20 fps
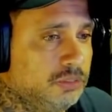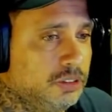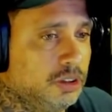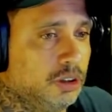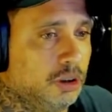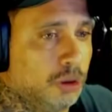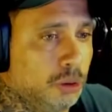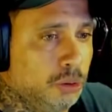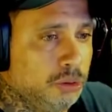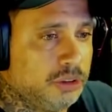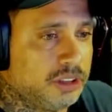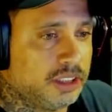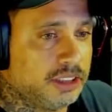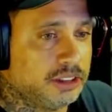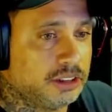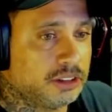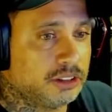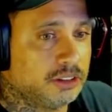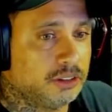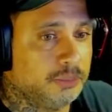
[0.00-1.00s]

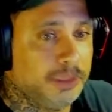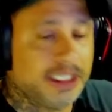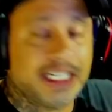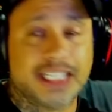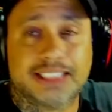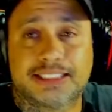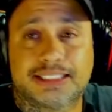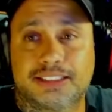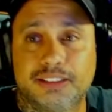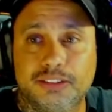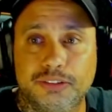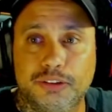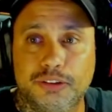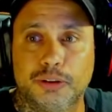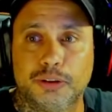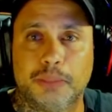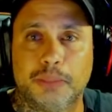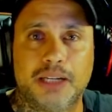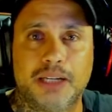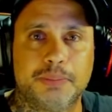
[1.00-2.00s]
outras me caçando
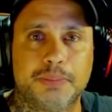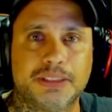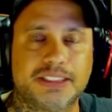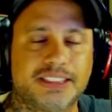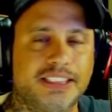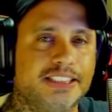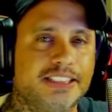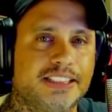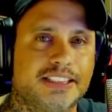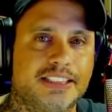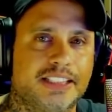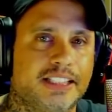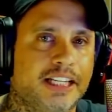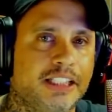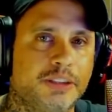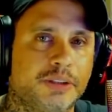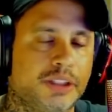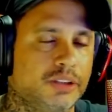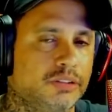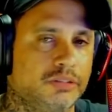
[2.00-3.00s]
no mapa sem
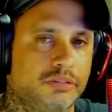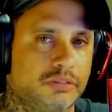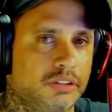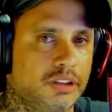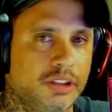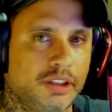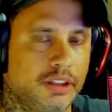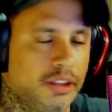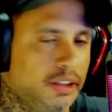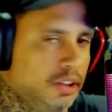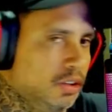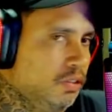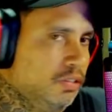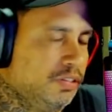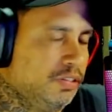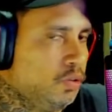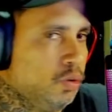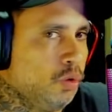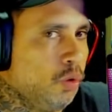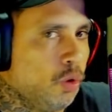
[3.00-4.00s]
necessidade, que eu não,
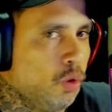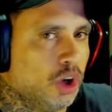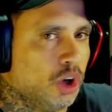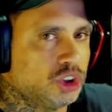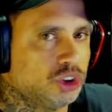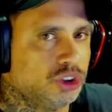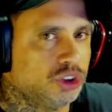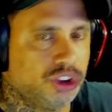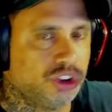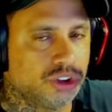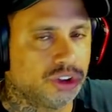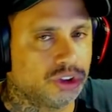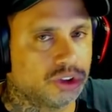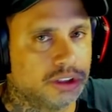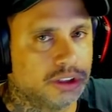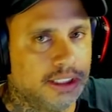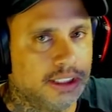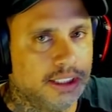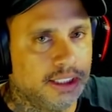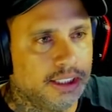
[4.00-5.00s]
não gosto
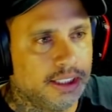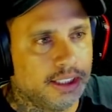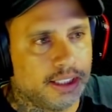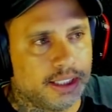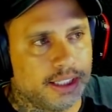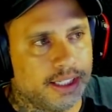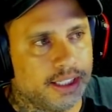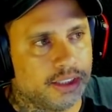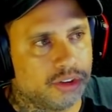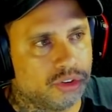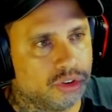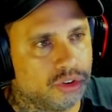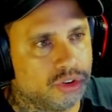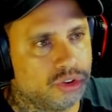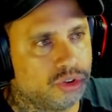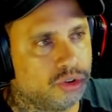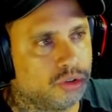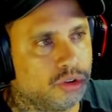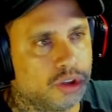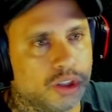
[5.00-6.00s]
disso. É, todo
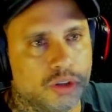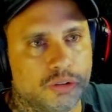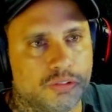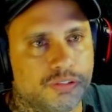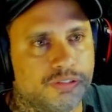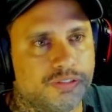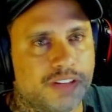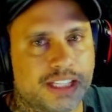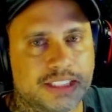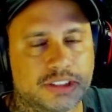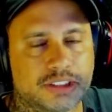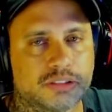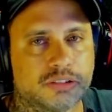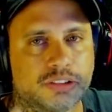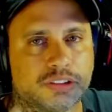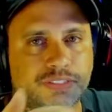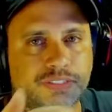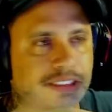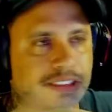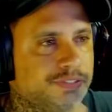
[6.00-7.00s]
jogo que eu faço,
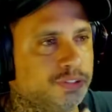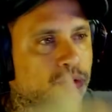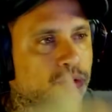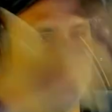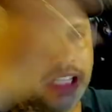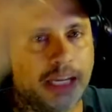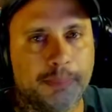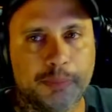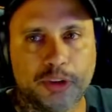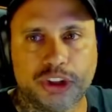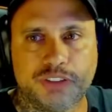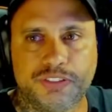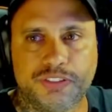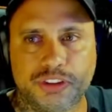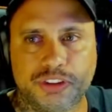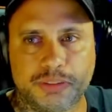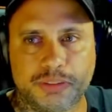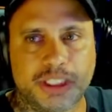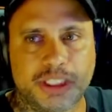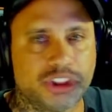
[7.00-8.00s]
se você voltar meus
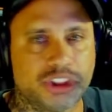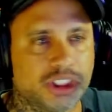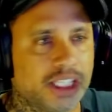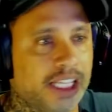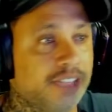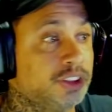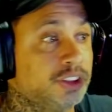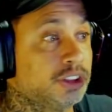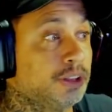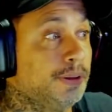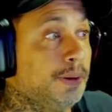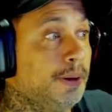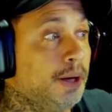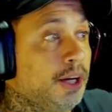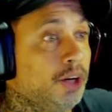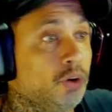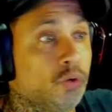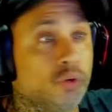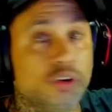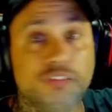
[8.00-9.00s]
vídeos, minhas lives,
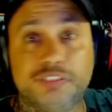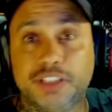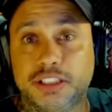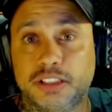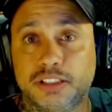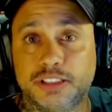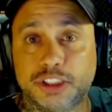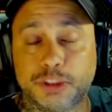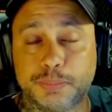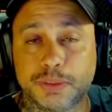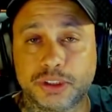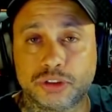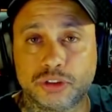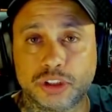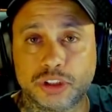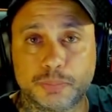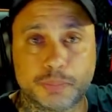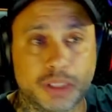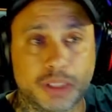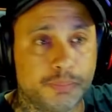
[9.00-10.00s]
eu convidando as
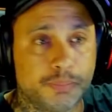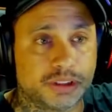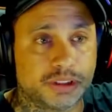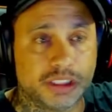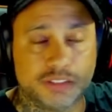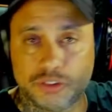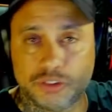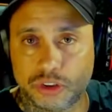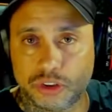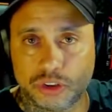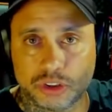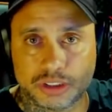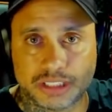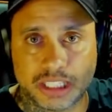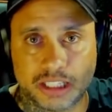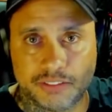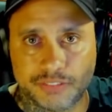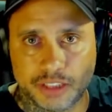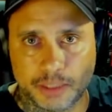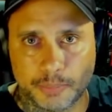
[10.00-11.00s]
pessoas para ir pro servidor que eu
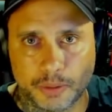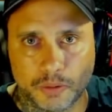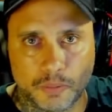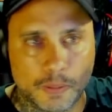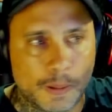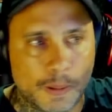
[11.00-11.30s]
tava, irmão.